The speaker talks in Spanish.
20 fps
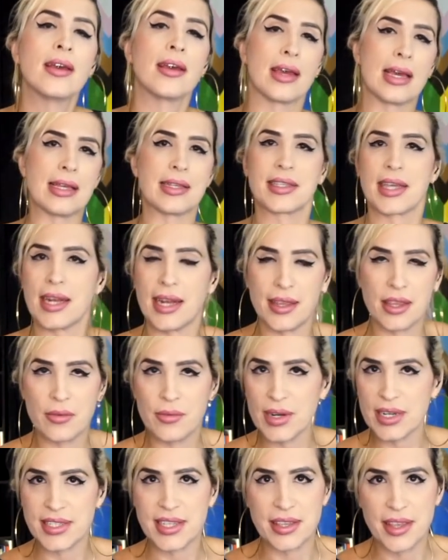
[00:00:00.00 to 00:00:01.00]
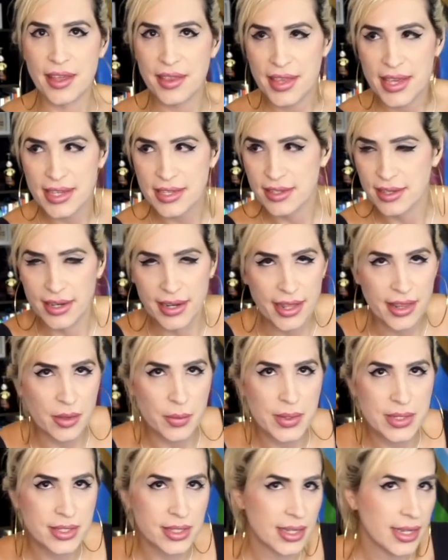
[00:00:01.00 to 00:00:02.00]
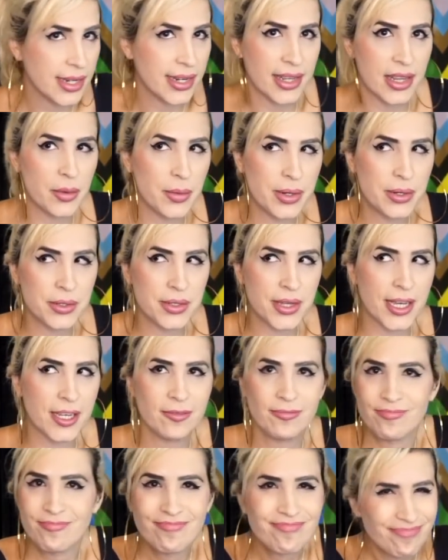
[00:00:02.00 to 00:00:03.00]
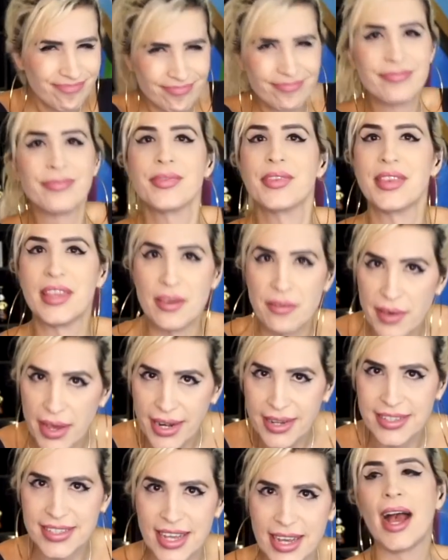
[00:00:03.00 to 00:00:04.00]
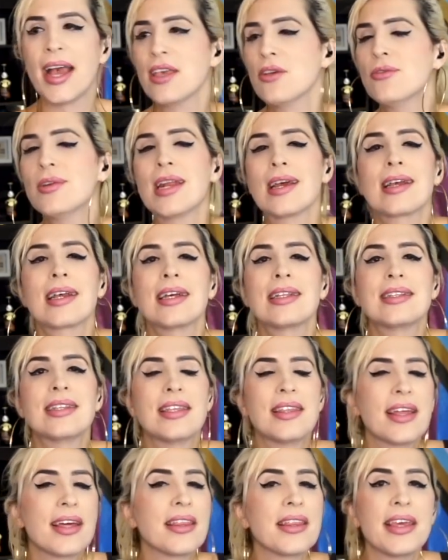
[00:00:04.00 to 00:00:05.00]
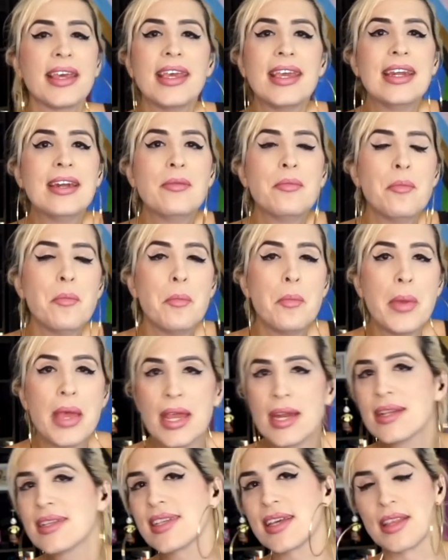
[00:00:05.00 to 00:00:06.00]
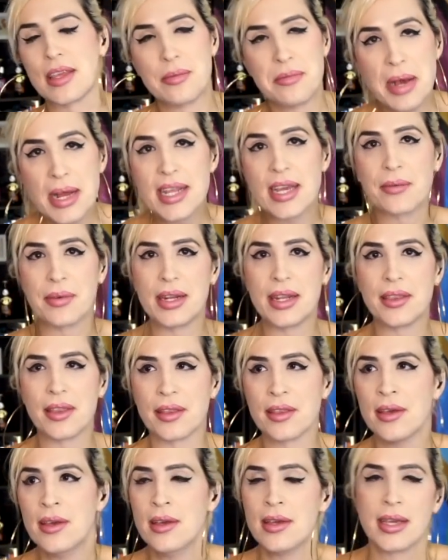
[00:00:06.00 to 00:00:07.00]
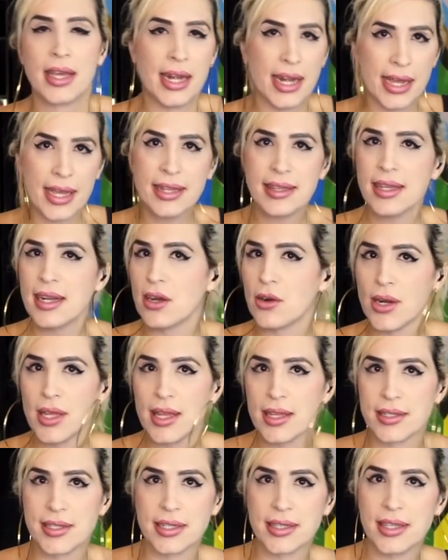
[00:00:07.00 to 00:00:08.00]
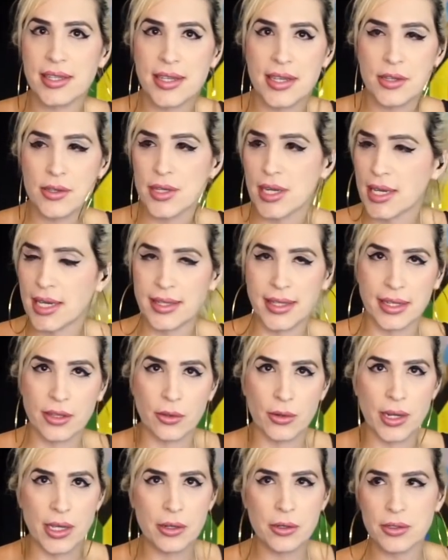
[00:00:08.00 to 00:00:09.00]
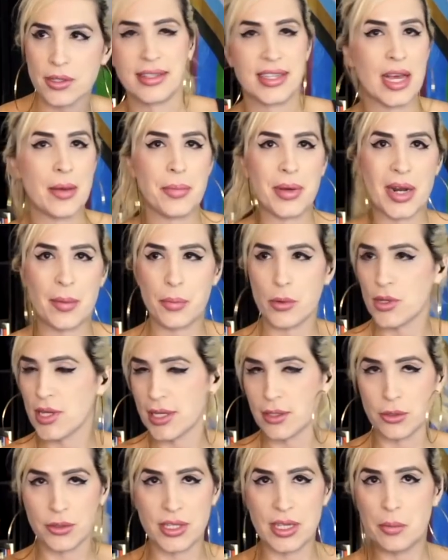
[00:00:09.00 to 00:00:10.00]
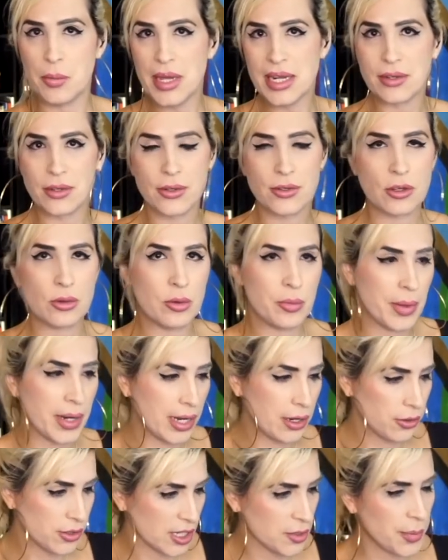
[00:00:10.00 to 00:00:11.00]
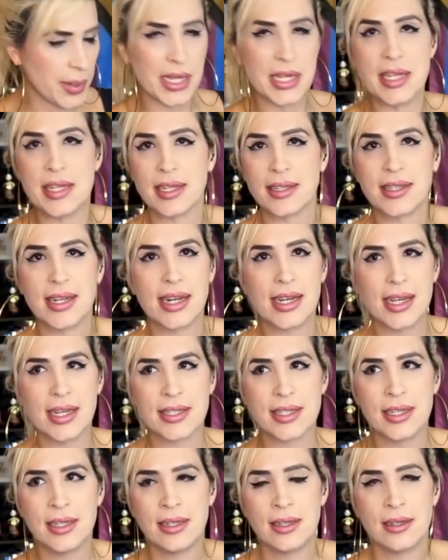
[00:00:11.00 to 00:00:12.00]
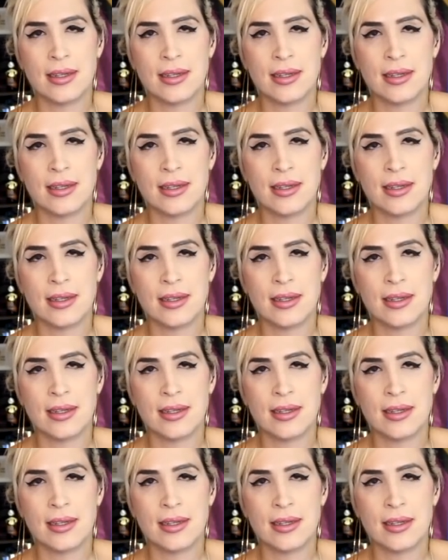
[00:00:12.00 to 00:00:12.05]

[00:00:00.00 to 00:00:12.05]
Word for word: es que la diversidad es nada más y nada menos que diversa. Hay una cantidad inmensa de variabilidad que la gente a la hora de hacer diseños arquitectónicos, sean para proyectos inmensos como para cosas pequeñitas en la casa,